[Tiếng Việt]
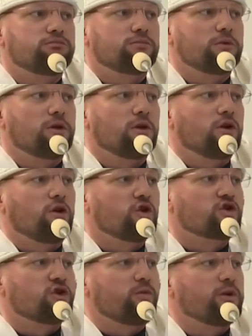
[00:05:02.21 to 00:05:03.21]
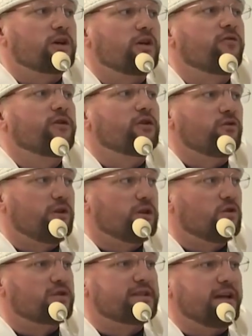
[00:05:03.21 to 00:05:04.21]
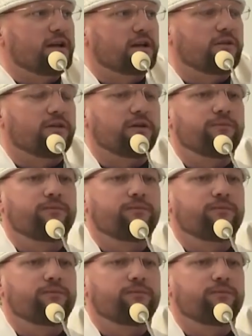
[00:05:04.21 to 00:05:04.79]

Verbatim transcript: Đức Tân Giám Mục nói rằng Ngài không biết tương lai